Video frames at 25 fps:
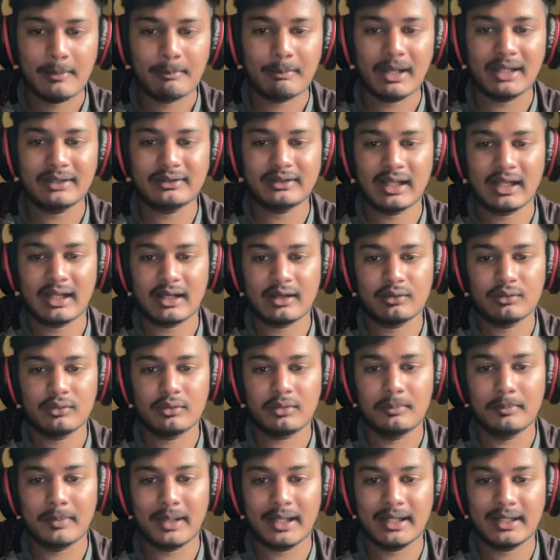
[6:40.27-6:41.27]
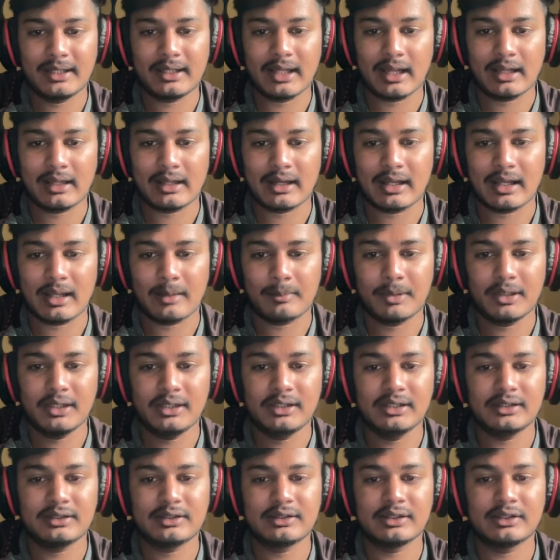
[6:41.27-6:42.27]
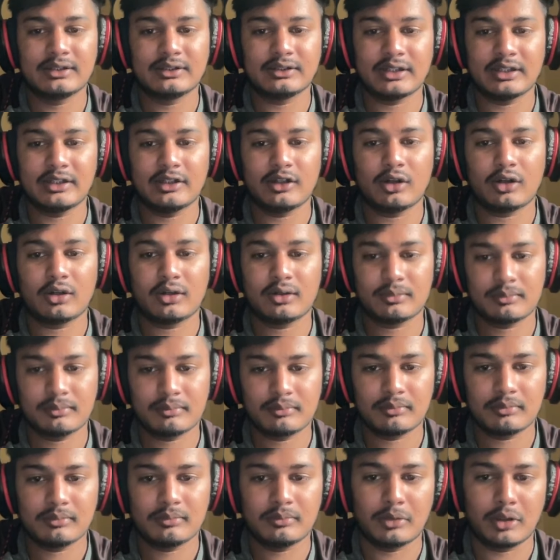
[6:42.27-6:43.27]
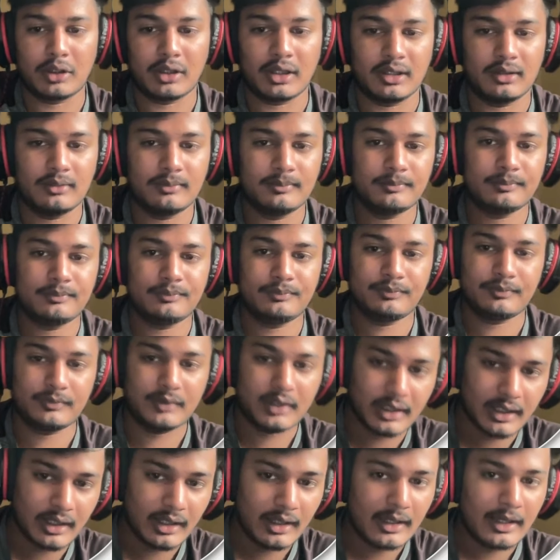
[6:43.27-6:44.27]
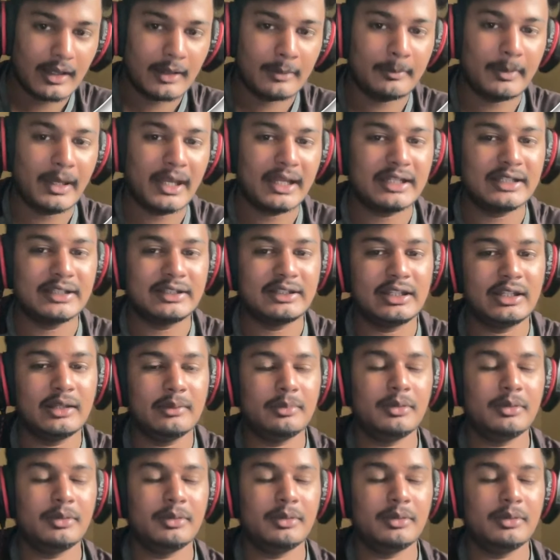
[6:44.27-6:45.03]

मैं चाह रहा हूँ मैंने क्या करा यहाँ पे दिस डिक्शनरी डॉट मॉडल ठीक है मैं किसी